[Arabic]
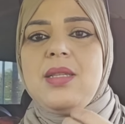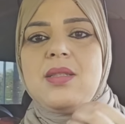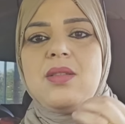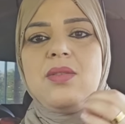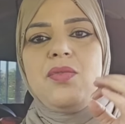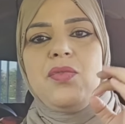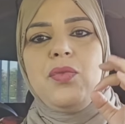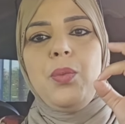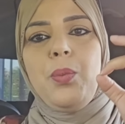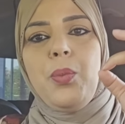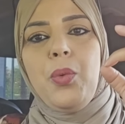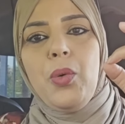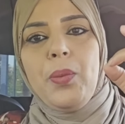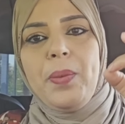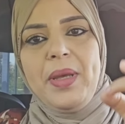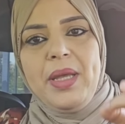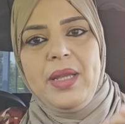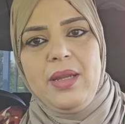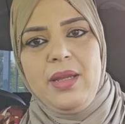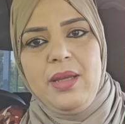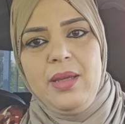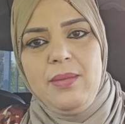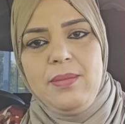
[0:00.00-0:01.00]
في
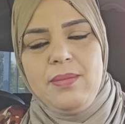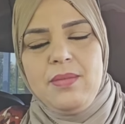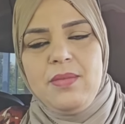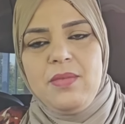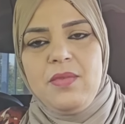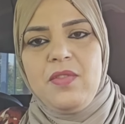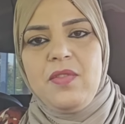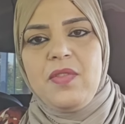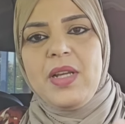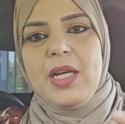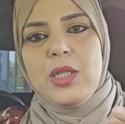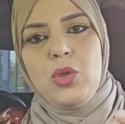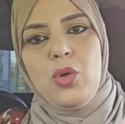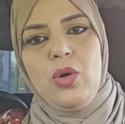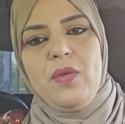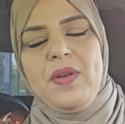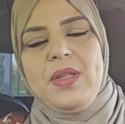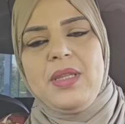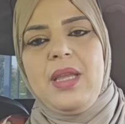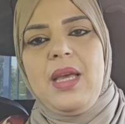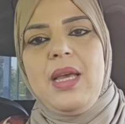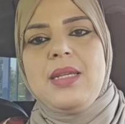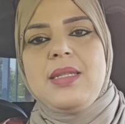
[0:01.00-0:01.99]
بوبيني
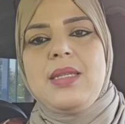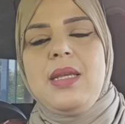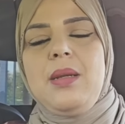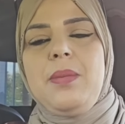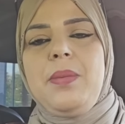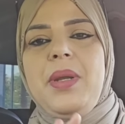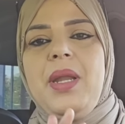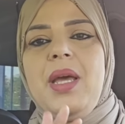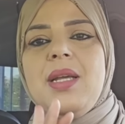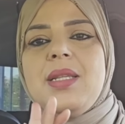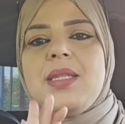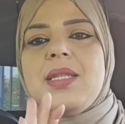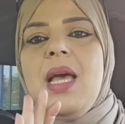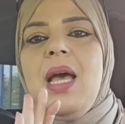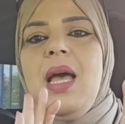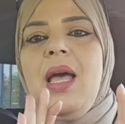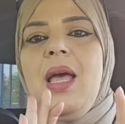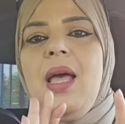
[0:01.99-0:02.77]
93 البنات